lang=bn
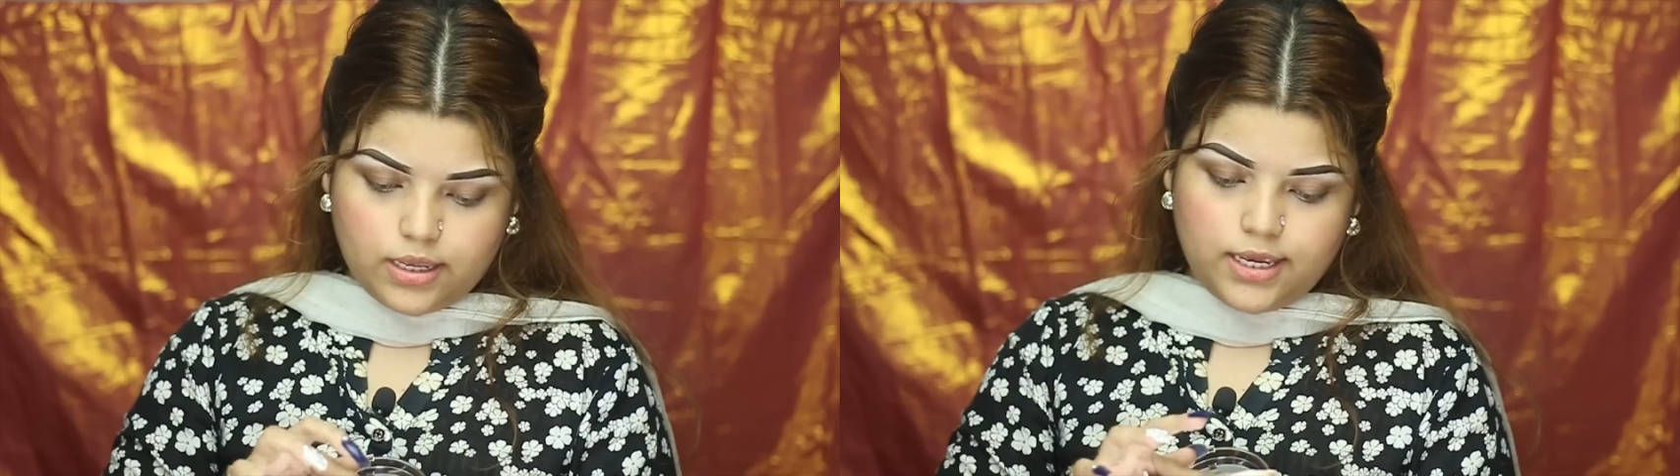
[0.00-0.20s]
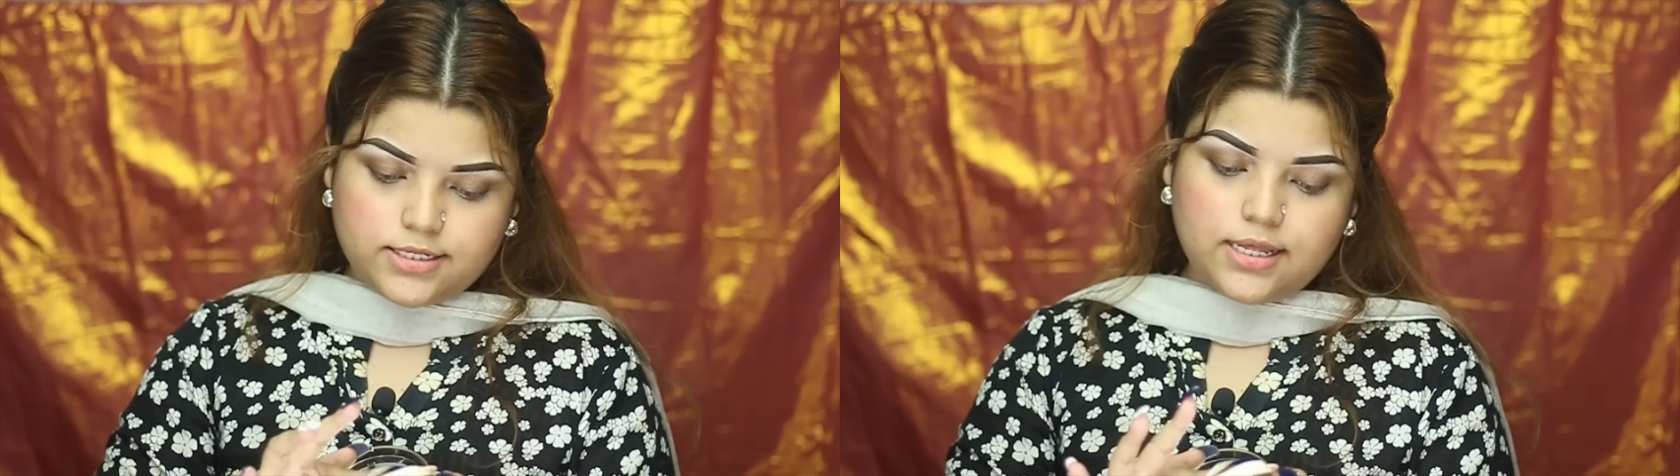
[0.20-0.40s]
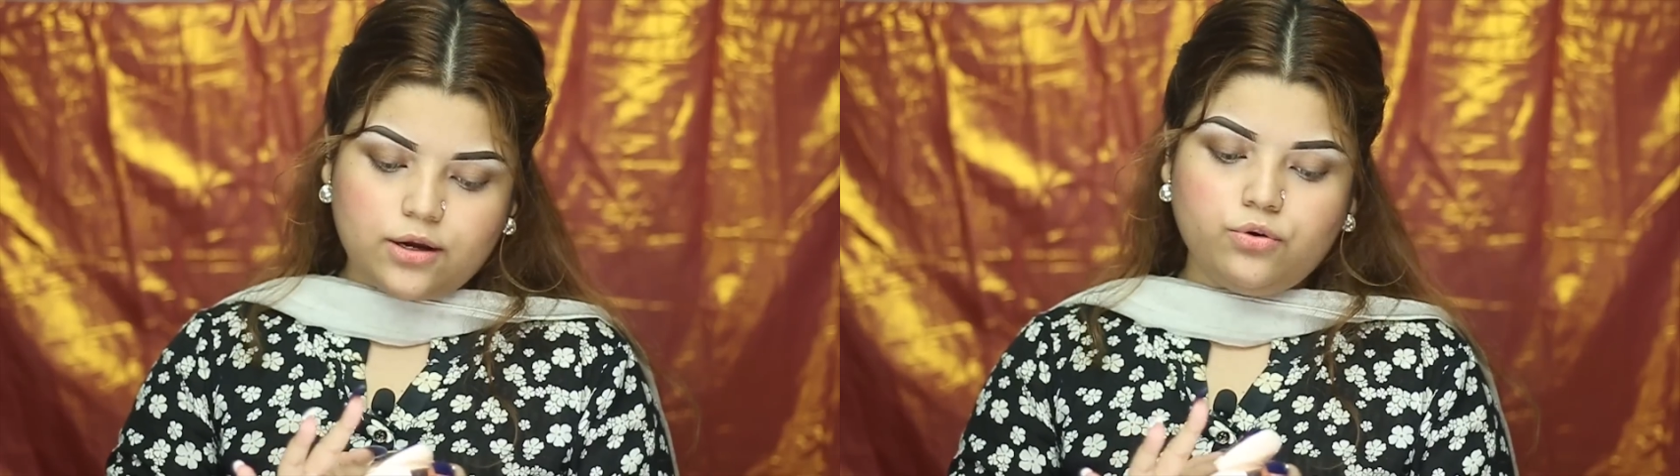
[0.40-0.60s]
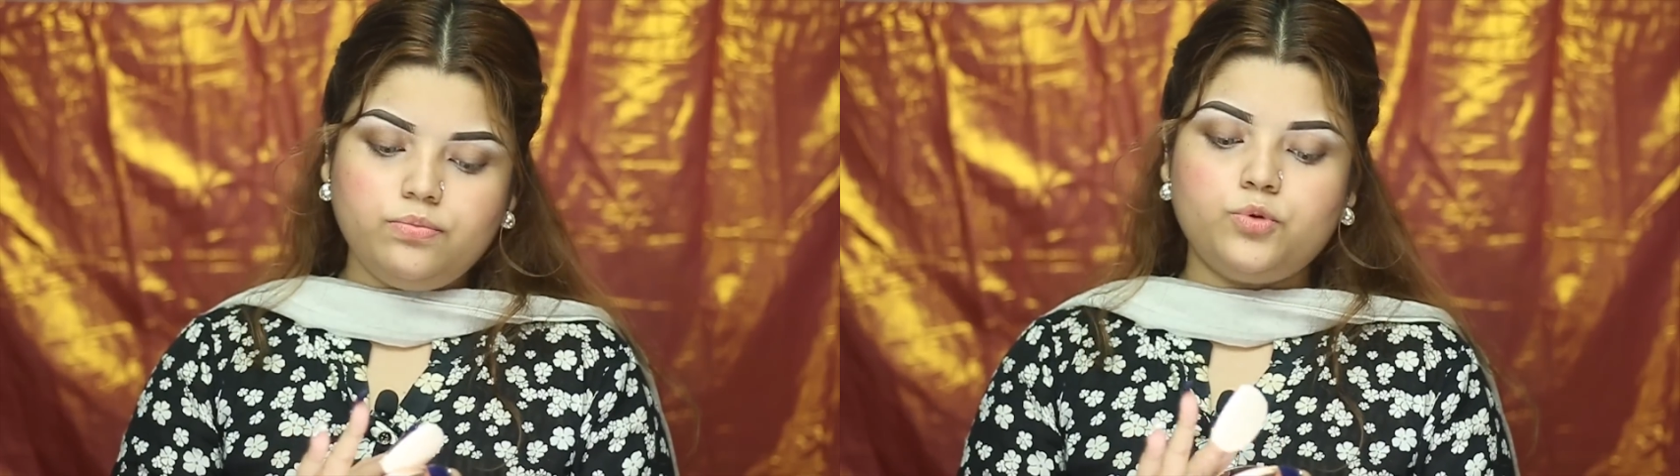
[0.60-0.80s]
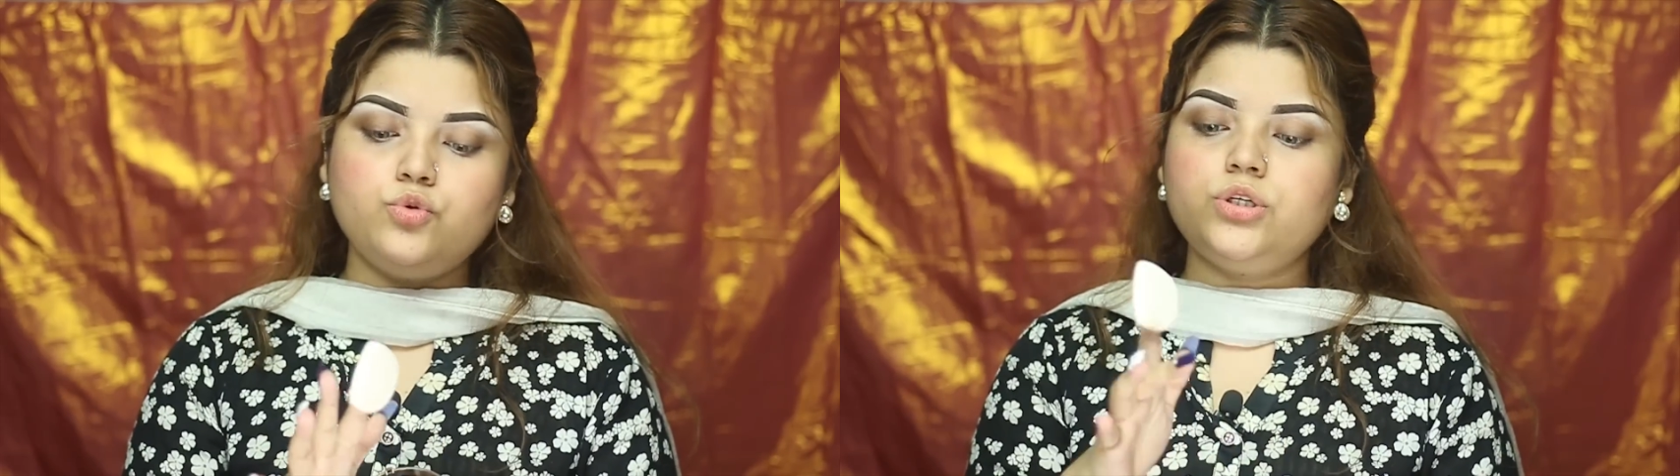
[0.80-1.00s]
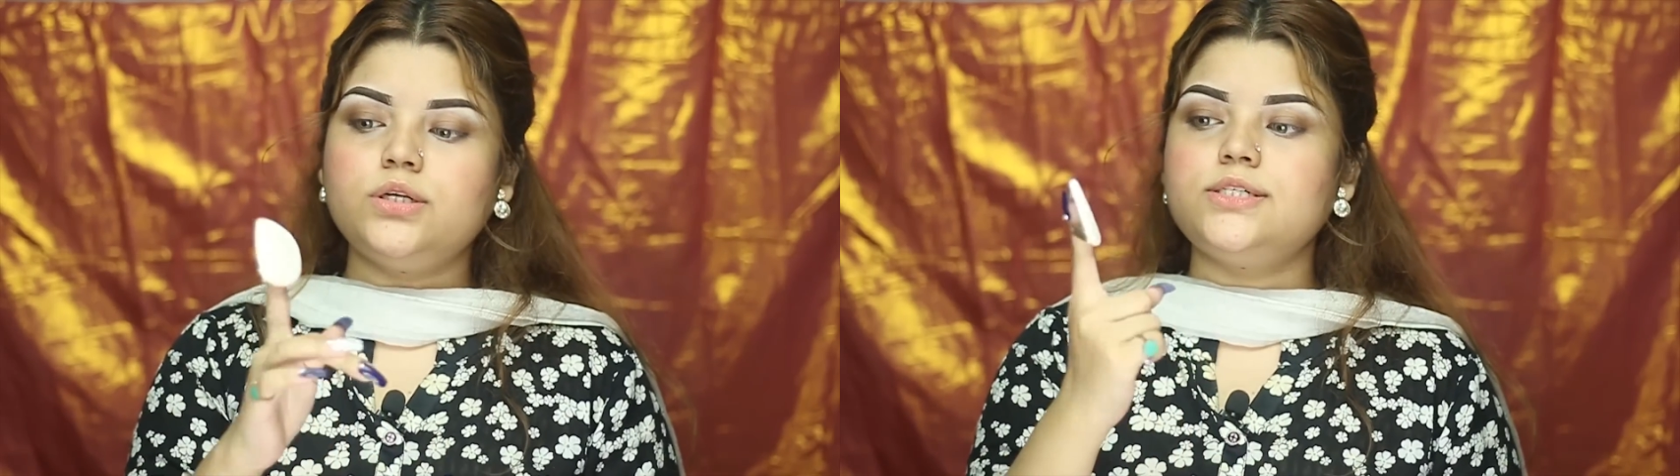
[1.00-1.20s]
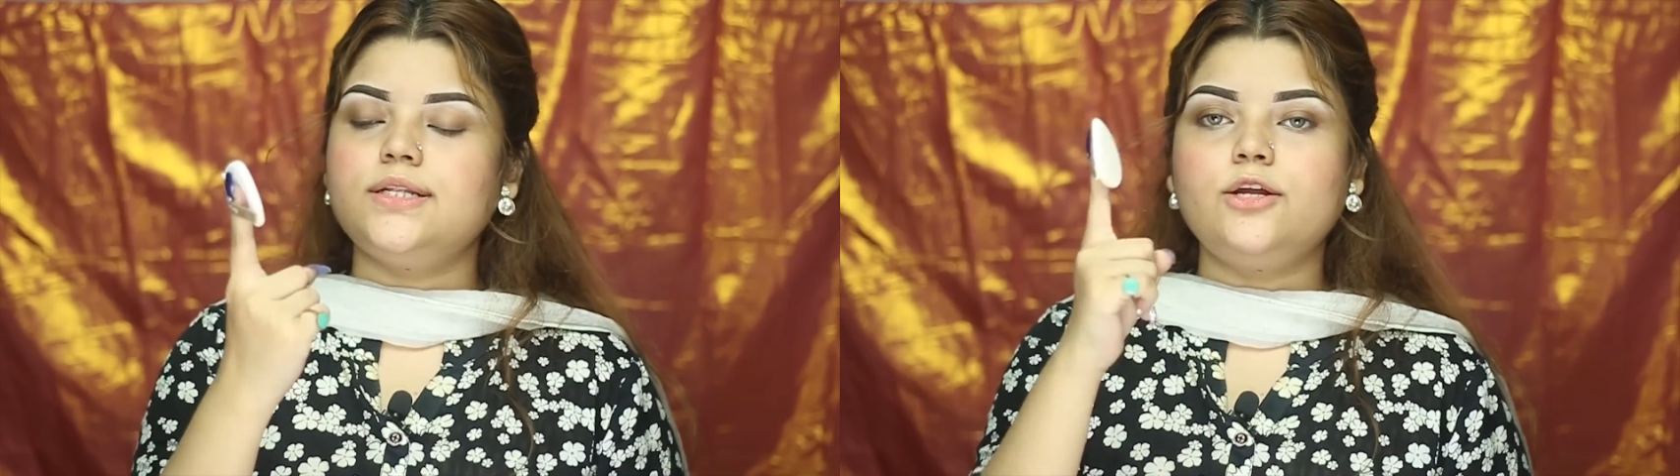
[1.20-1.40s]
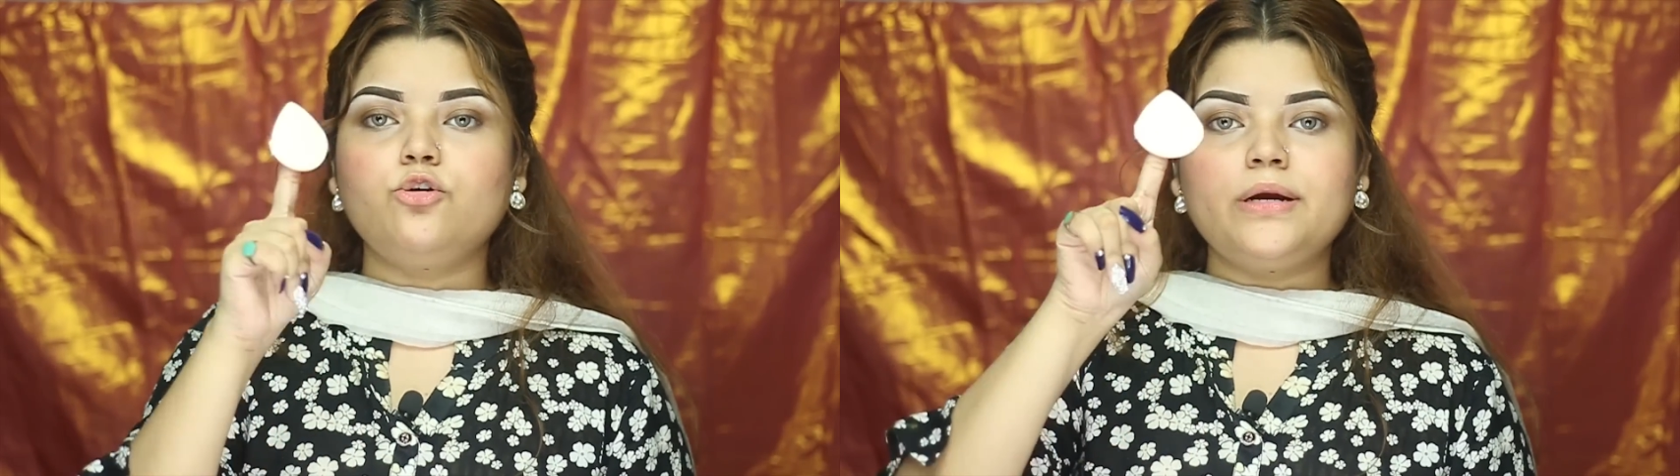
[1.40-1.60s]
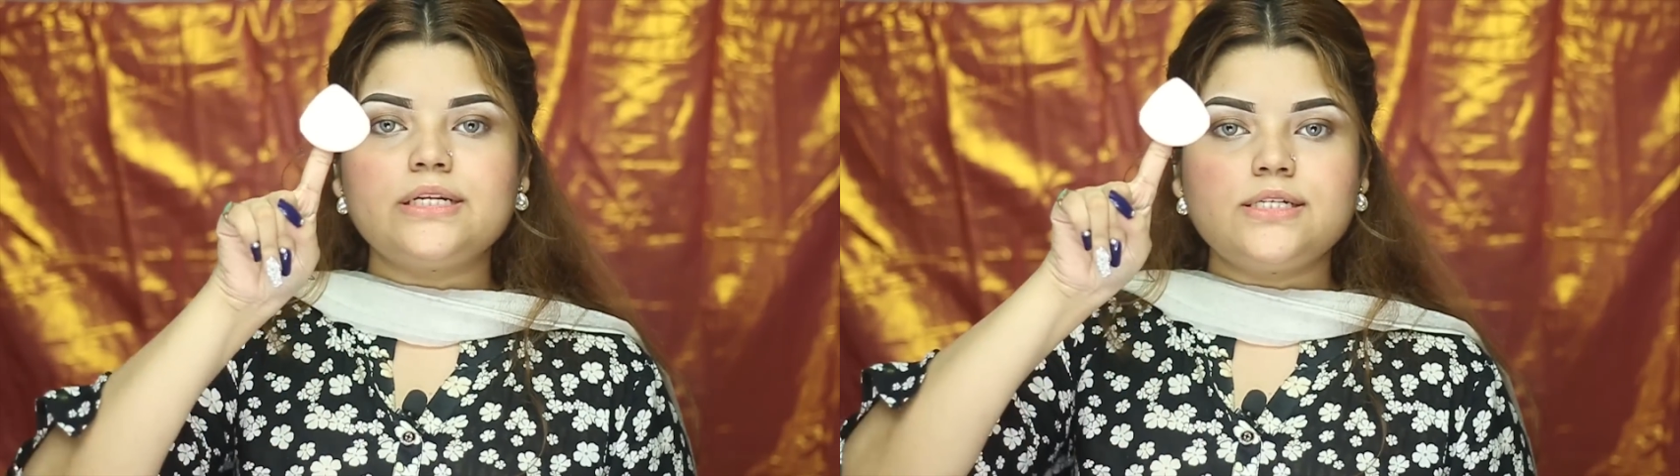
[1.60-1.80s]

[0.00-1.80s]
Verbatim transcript: এই যে দেখো কুশনের সাথে এরকম একটা